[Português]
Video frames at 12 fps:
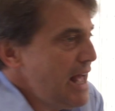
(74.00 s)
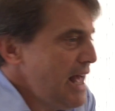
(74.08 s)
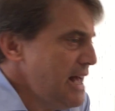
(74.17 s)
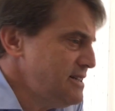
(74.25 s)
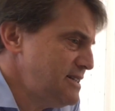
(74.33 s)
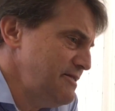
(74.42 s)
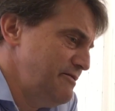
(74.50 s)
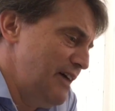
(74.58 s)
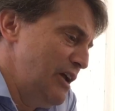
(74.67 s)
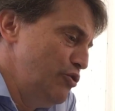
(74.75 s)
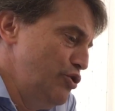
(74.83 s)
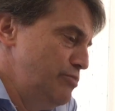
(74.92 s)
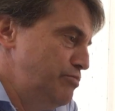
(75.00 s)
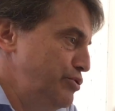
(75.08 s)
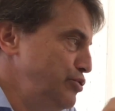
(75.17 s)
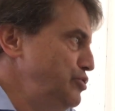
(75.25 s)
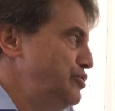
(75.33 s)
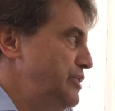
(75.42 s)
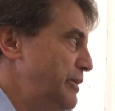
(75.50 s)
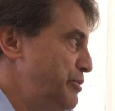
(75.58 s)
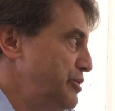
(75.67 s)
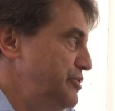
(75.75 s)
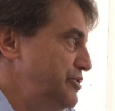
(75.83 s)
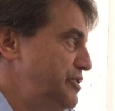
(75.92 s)
esse valor bruto da
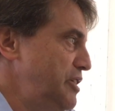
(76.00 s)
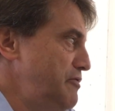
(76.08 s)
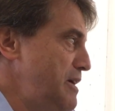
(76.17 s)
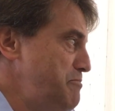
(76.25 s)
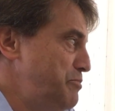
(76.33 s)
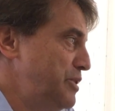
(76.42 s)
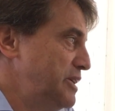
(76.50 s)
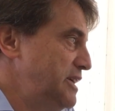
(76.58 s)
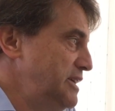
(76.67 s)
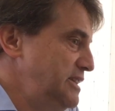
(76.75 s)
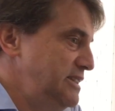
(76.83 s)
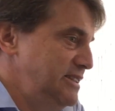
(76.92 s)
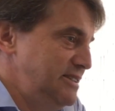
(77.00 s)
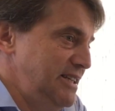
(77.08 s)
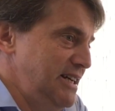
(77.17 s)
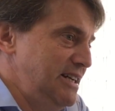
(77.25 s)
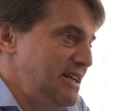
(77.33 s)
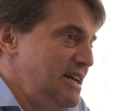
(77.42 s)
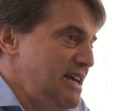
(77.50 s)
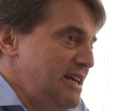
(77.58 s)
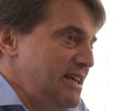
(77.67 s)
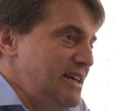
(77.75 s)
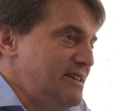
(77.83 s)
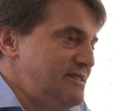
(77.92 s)
produção é importante dizer
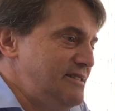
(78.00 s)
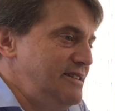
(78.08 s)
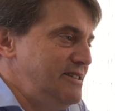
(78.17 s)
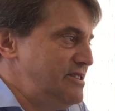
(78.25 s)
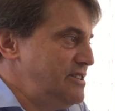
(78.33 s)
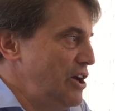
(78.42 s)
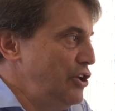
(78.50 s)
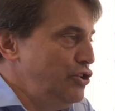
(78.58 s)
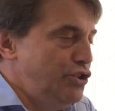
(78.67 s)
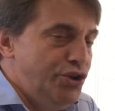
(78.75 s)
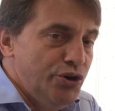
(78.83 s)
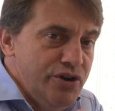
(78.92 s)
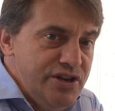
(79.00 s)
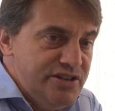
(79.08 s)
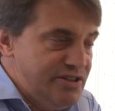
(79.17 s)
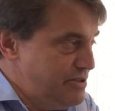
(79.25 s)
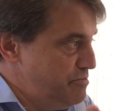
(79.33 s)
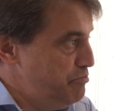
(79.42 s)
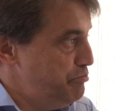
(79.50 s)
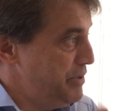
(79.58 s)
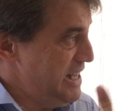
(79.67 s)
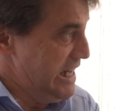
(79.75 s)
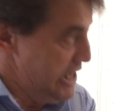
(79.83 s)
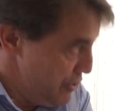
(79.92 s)
que estes 2
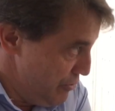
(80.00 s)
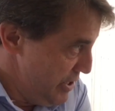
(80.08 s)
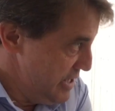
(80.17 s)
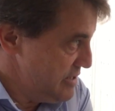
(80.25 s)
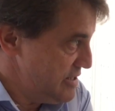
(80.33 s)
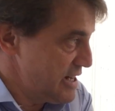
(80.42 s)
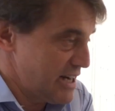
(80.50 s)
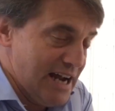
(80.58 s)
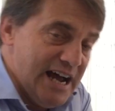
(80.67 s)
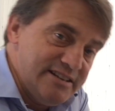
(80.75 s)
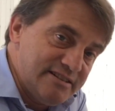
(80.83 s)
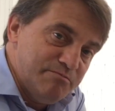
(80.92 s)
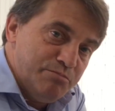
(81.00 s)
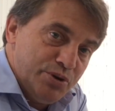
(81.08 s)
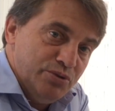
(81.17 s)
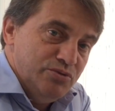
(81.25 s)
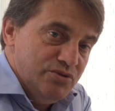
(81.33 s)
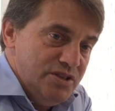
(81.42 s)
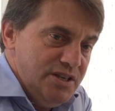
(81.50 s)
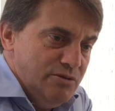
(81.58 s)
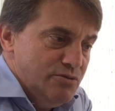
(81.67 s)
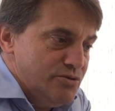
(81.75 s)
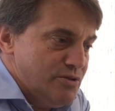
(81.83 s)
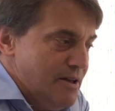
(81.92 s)
bilhões de reais
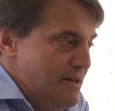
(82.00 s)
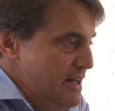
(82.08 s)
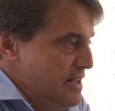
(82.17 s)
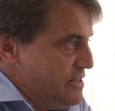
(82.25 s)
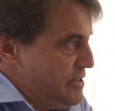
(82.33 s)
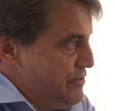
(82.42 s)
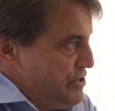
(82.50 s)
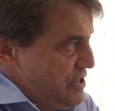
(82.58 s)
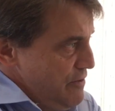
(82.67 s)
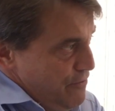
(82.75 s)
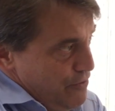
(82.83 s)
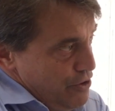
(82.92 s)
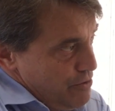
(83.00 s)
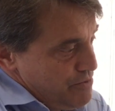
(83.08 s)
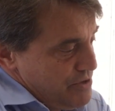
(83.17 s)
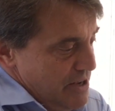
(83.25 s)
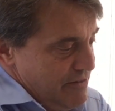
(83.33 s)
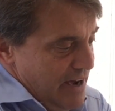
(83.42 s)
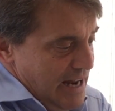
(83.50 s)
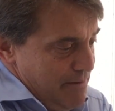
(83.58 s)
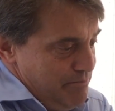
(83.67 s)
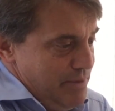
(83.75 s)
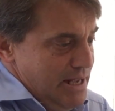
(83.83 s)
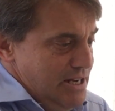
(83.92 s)
produzidos se você for observar
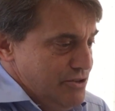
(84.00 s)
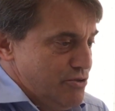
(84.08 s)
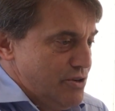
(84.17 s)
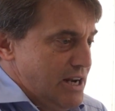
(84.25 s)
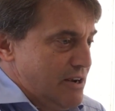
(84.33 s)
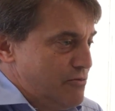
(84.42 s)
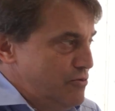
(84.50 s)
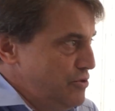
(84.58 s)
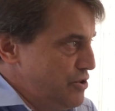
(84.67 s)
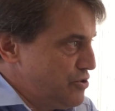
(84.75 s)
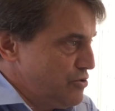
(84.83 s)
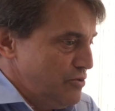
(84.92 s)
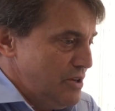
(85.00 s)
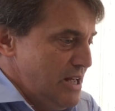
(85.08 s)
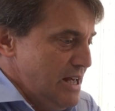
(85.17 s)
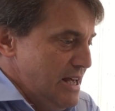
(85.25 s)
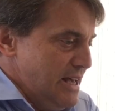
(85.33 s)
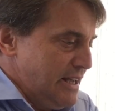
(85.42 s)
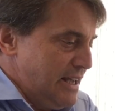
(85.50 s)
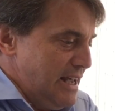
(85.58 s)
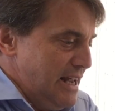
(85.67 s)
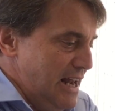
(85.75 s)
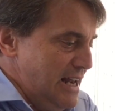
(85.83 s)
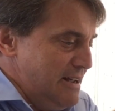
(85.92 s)
apenas o recurso que
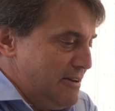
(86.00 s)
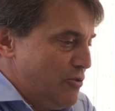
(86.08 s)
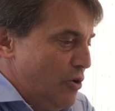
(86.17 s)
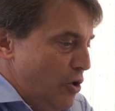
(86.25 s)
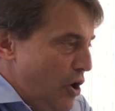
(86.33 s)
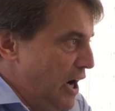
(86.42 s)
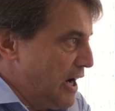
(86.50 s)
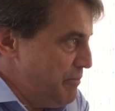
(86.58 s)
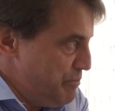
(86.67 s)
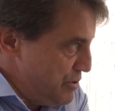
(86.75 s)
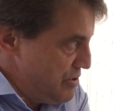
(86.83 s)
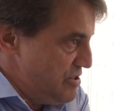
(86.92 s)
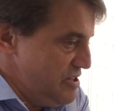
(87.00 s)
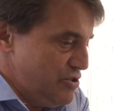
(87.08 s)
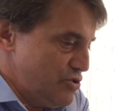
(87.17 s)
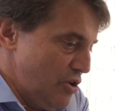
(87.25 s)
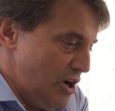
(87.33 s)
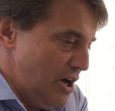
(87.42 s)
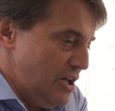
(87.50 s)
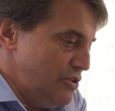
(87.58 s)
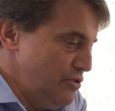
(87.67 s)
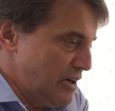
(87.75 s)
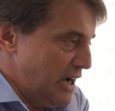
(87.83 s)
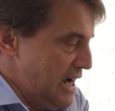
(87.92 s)
ele coloca por si só
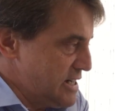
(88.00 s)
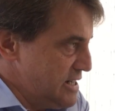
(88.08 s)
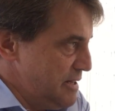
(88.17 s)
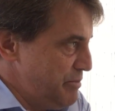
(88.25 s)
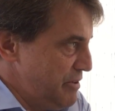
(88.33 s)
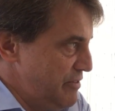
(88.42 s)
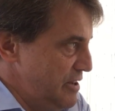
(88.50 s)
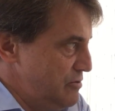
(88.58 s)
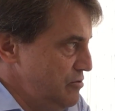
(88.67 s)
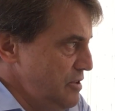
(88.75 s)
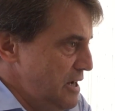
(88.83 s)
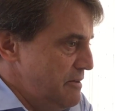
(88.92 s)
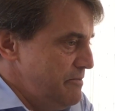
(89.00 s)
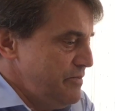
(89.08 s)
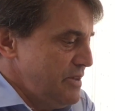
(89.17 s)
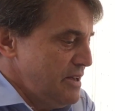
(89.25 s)
no caixa da prefeitura,